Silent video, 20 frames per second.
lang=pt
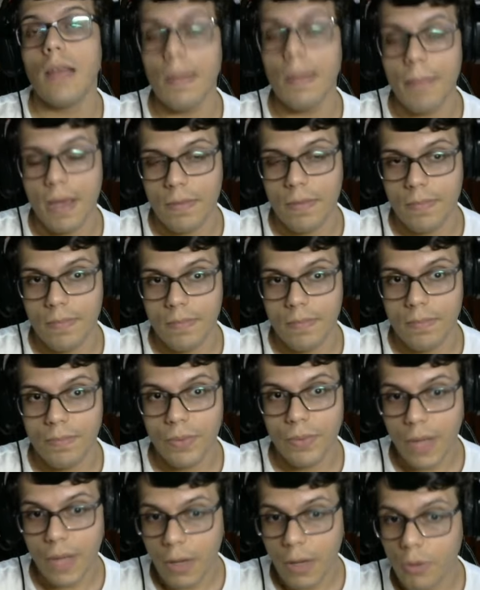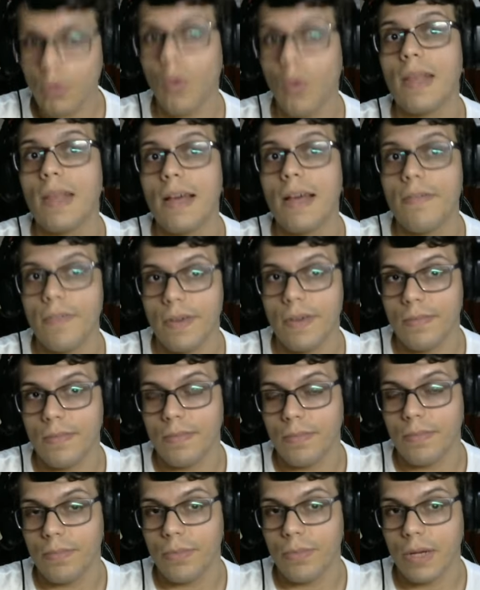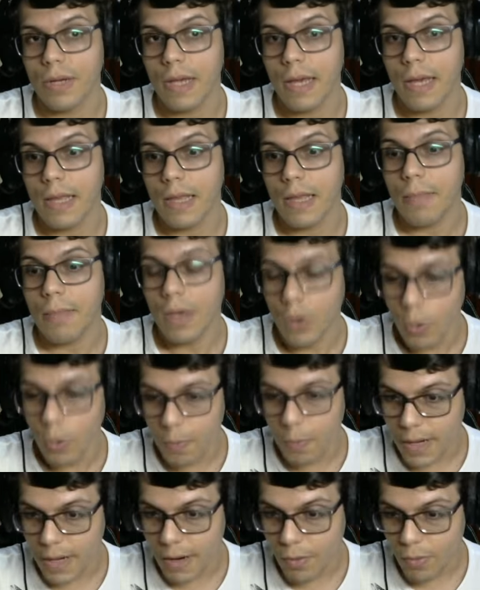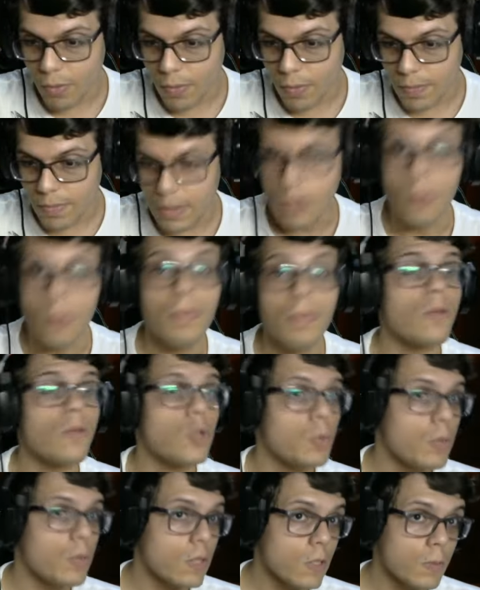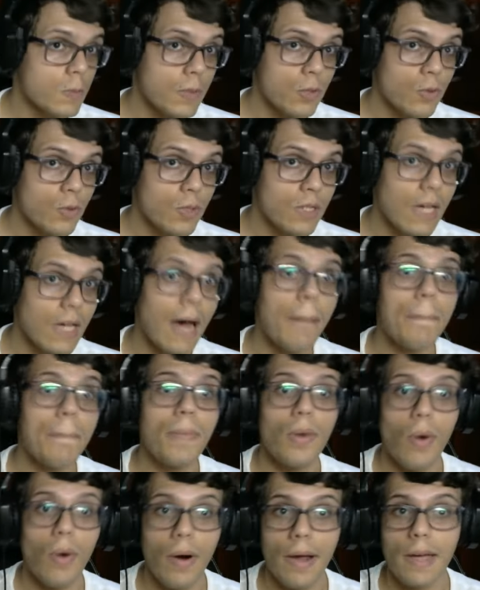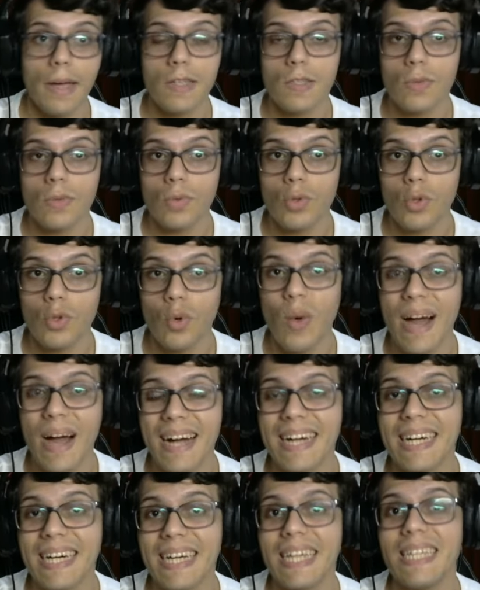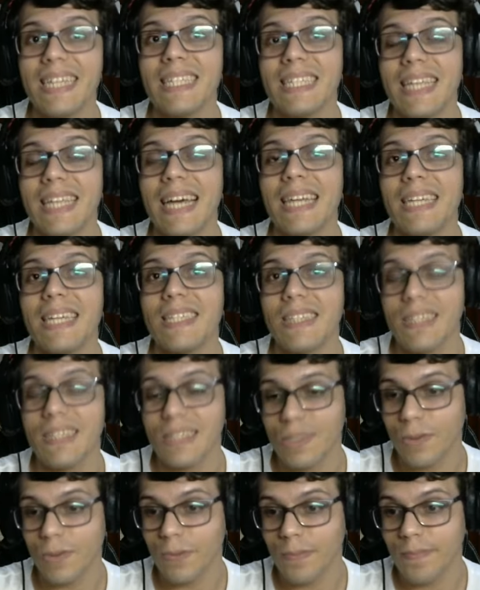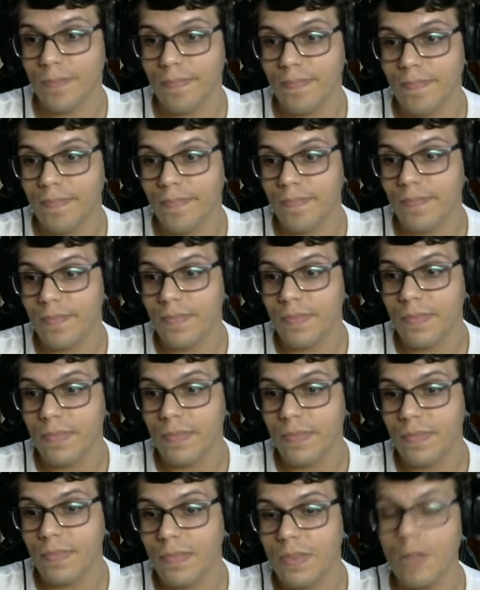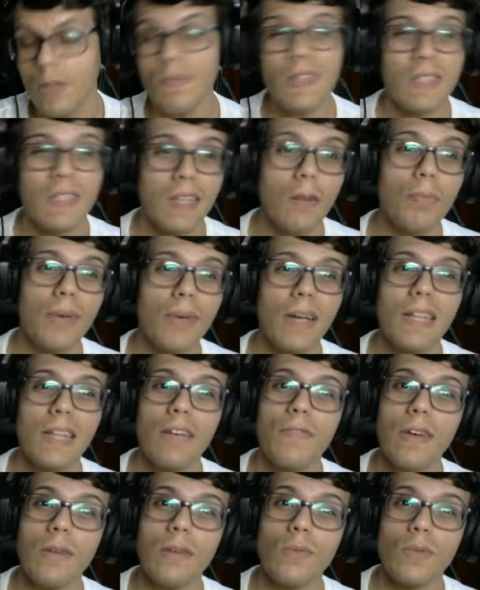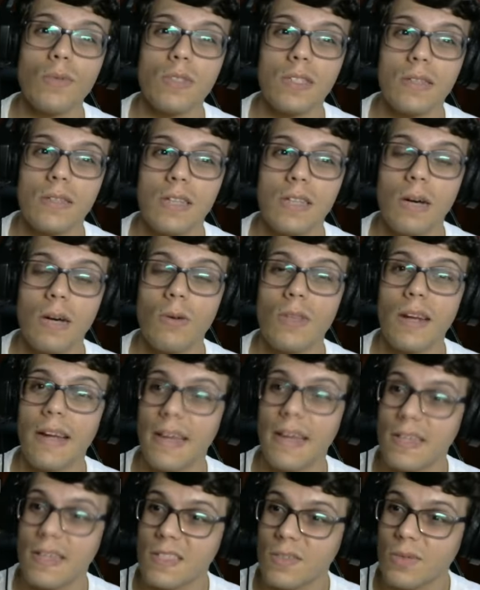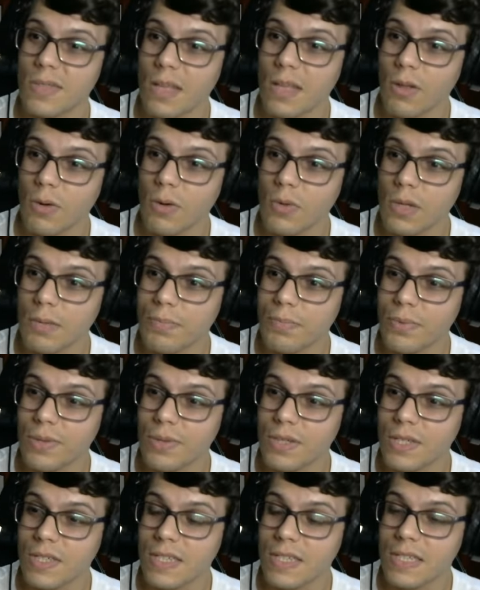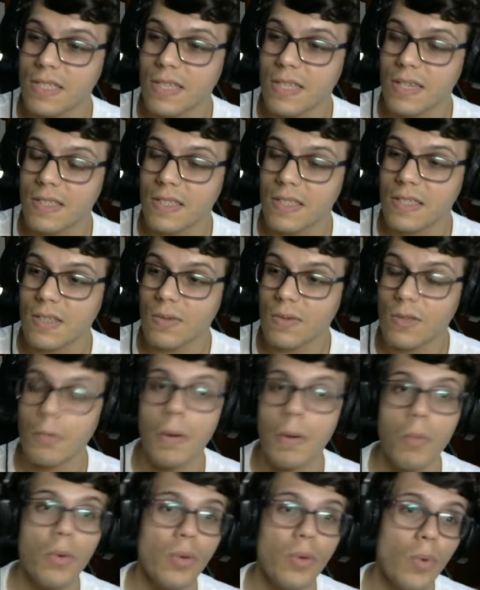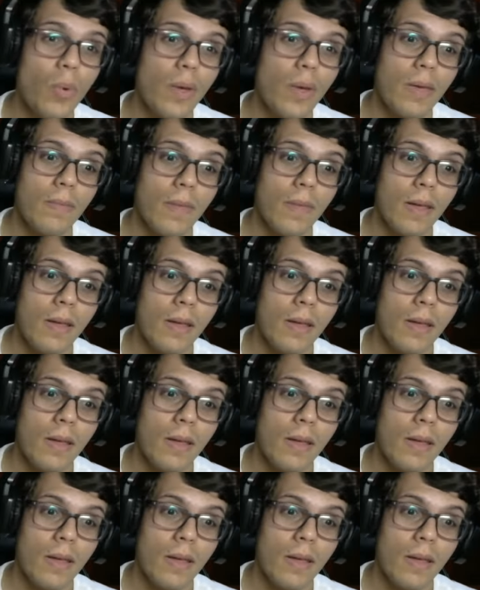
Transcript: Tá bem. Por que, que eu tô com a navio? Porque, na minha opinião, na opinião de muitas pessoas, a pior reação do jogo é a cristalização. Talvez não, porque a navia usa, e a outra reação que tá logo depois de cristalização também é muito ruim.